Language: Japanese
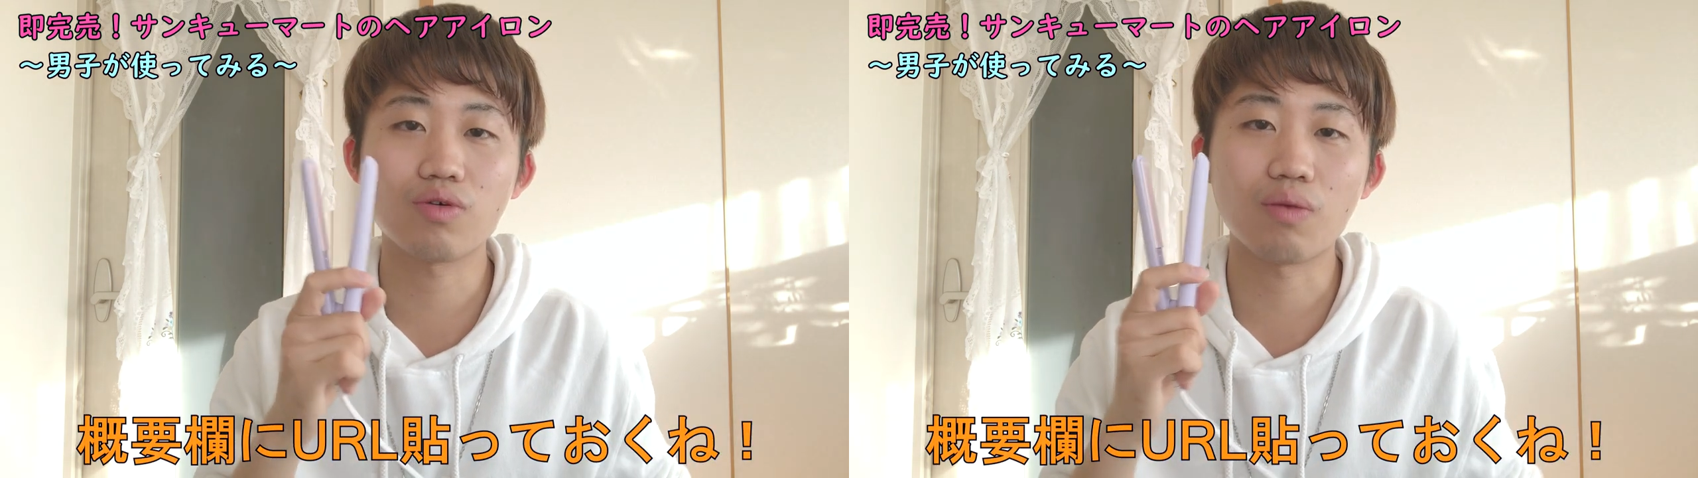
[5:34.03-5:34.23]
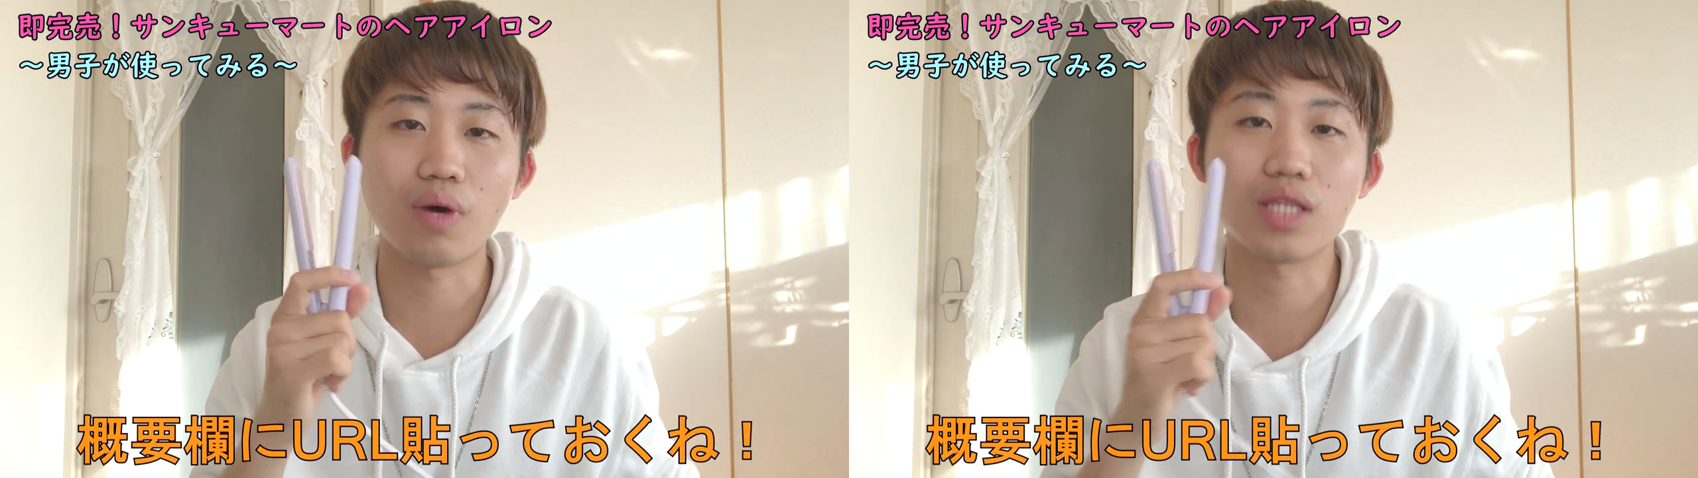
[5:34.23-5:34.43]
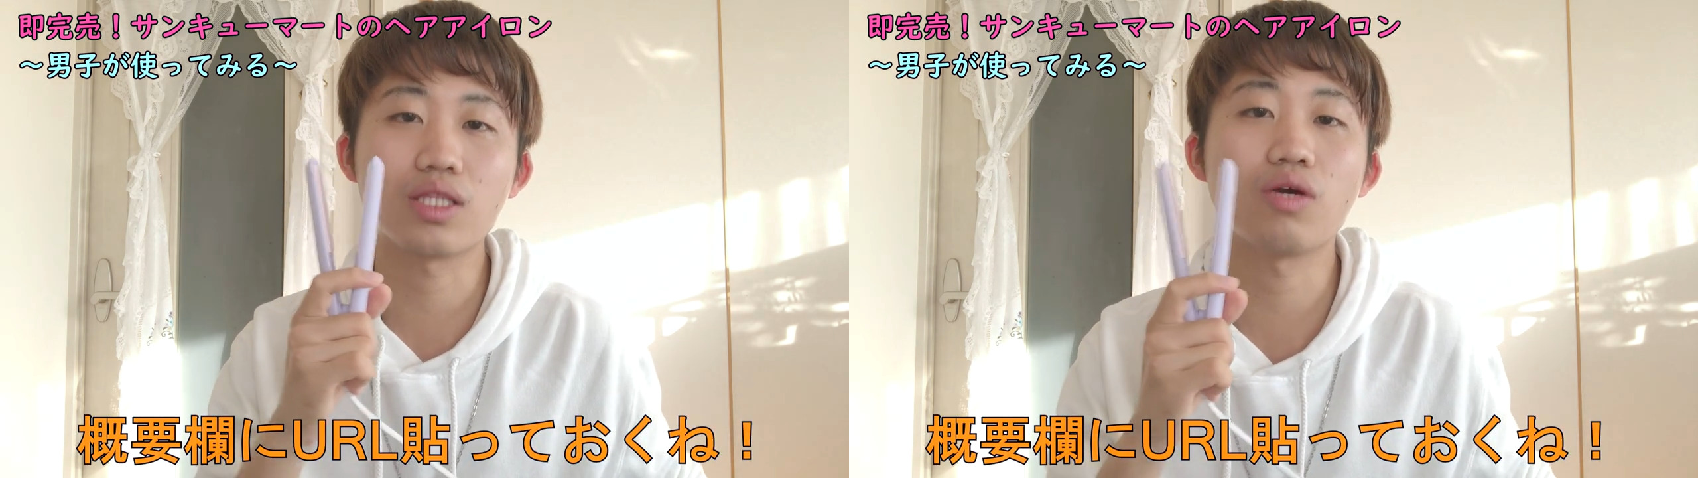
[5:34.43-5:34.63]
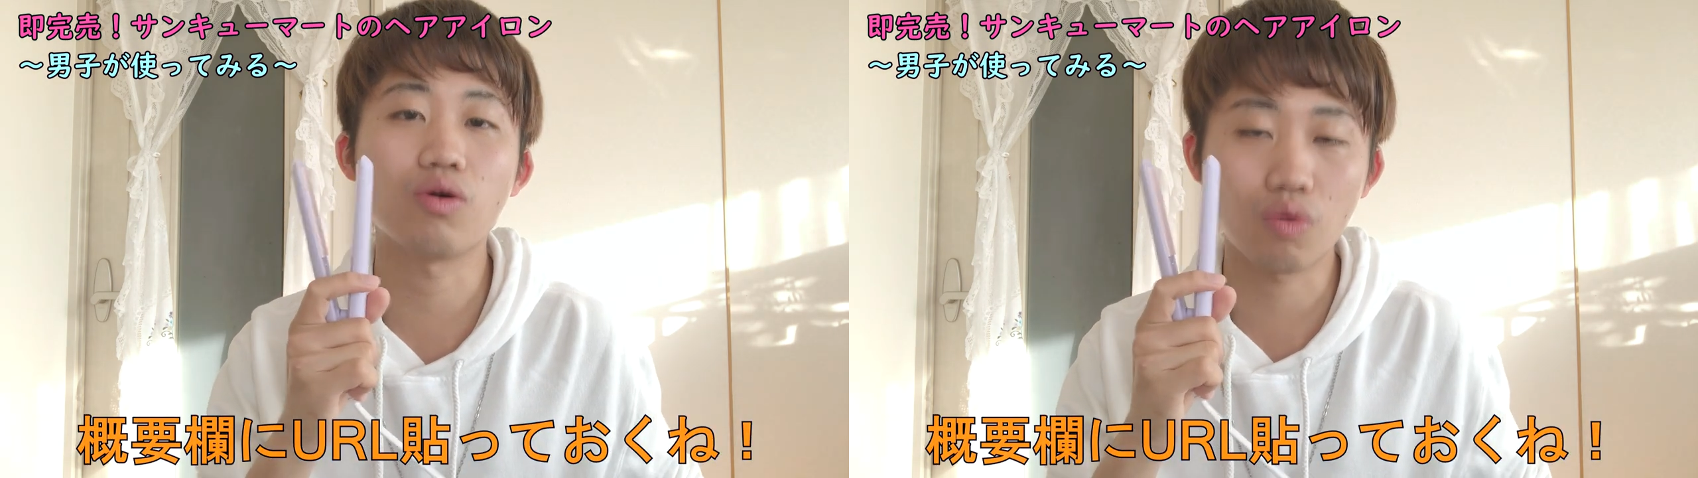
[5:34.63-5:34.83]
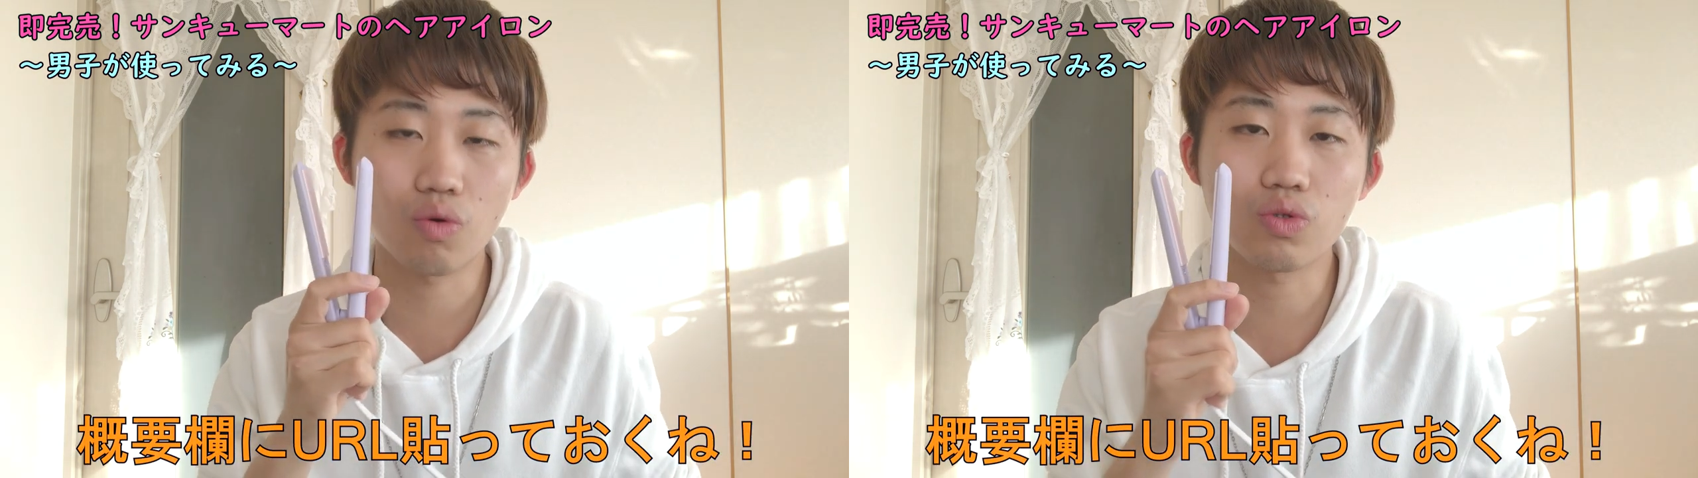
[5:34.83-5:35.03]
要欄も貼ってお
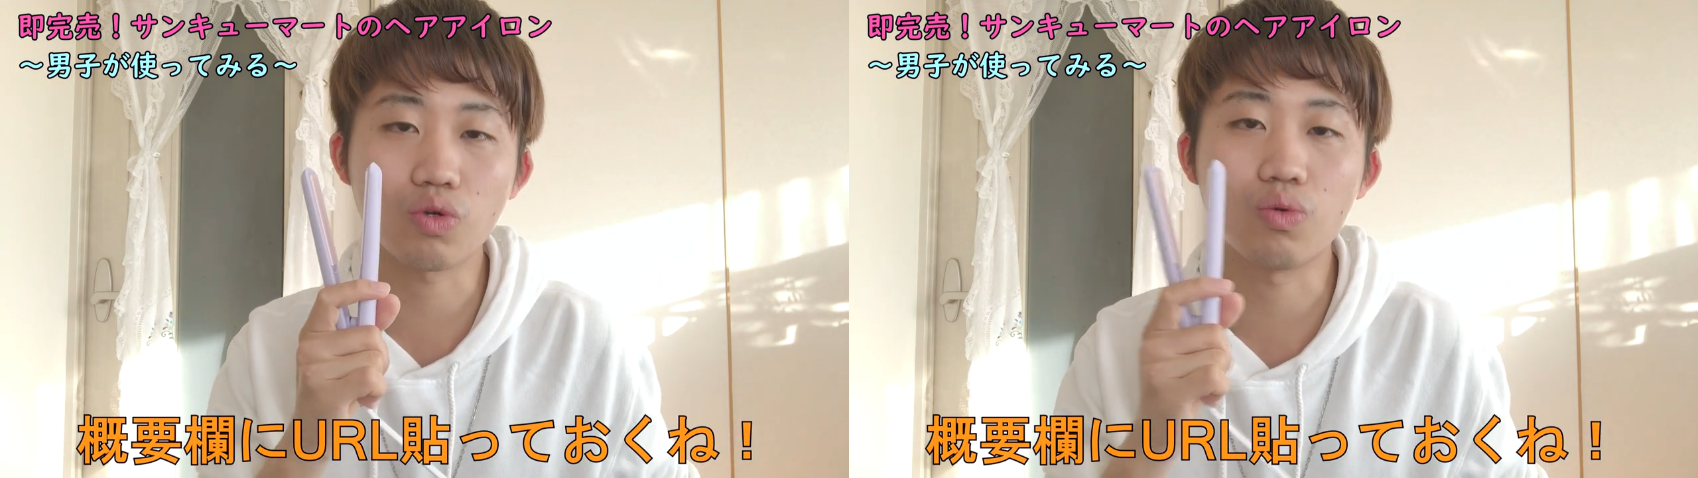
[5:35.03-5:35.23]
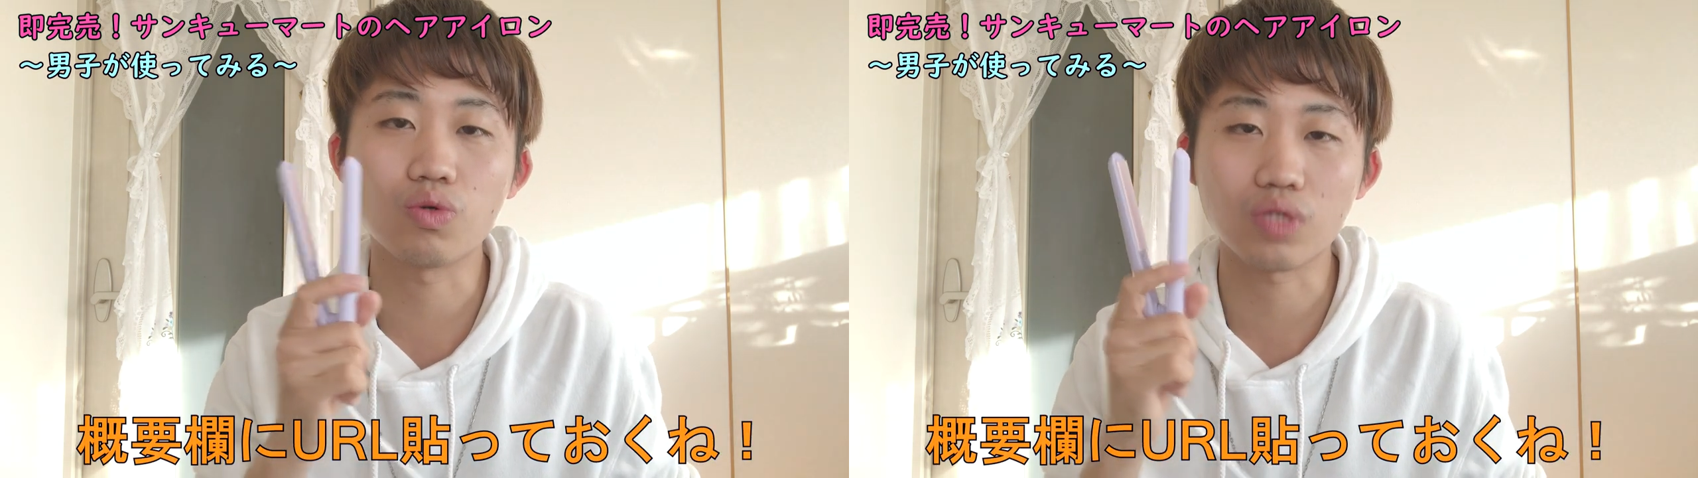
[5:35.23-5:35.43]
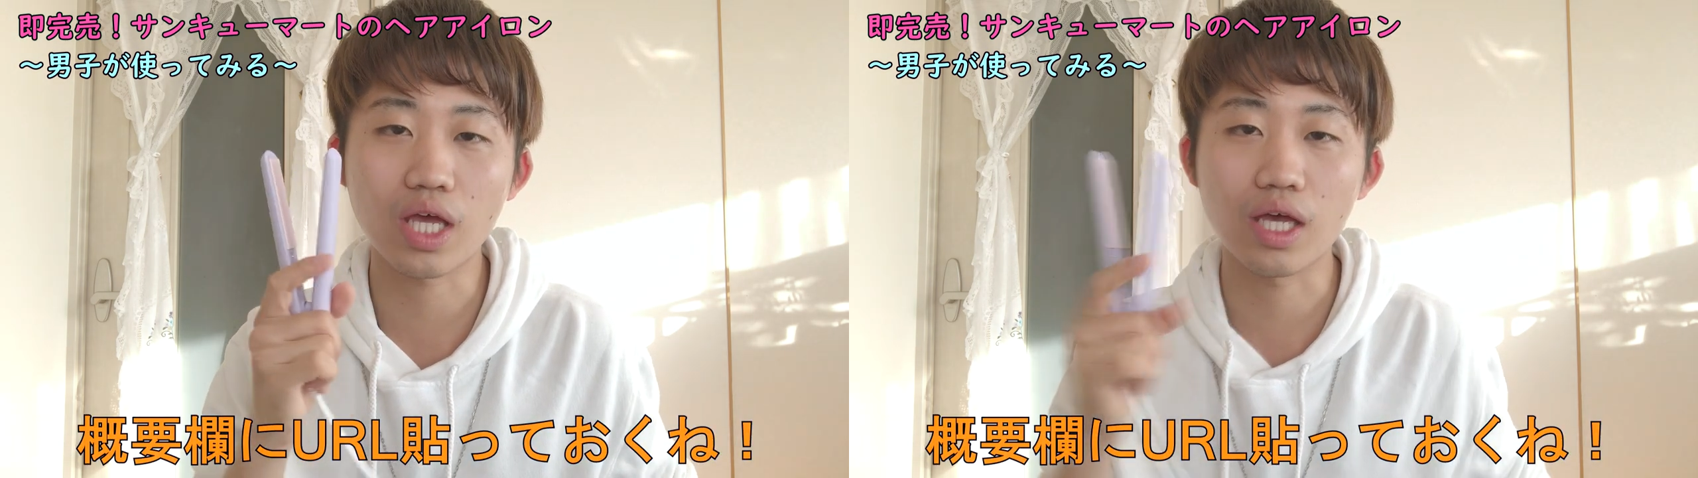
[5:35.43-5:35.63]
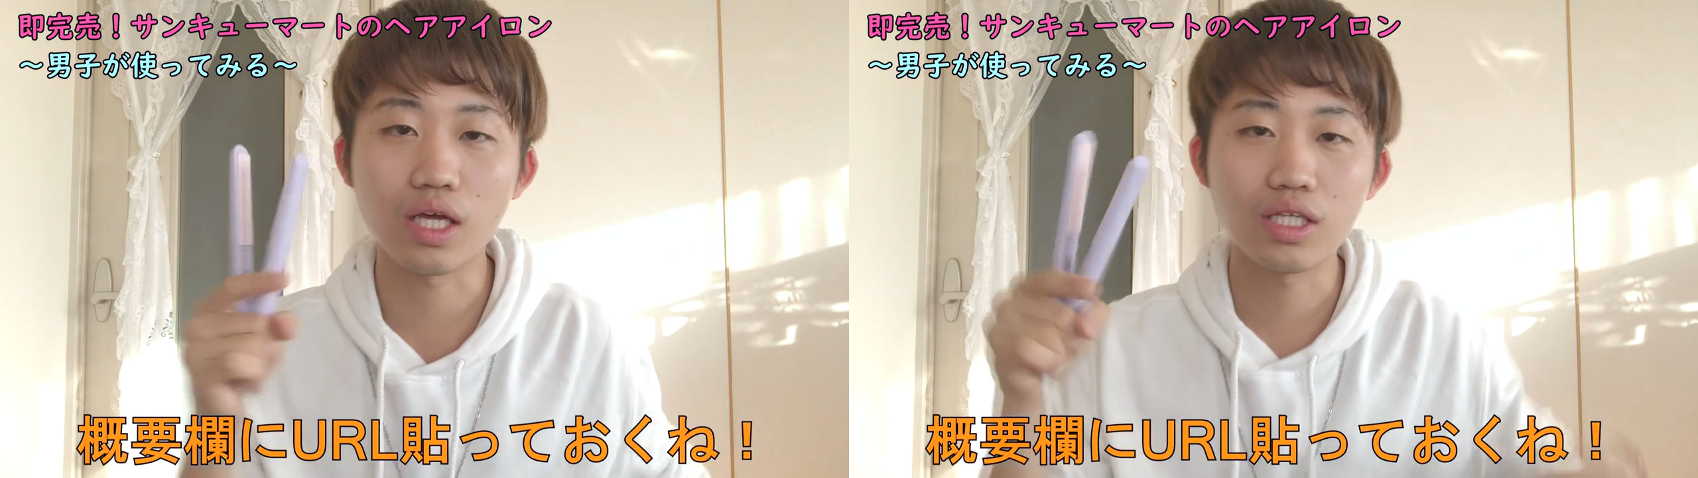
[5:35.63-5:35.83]
こうと思うので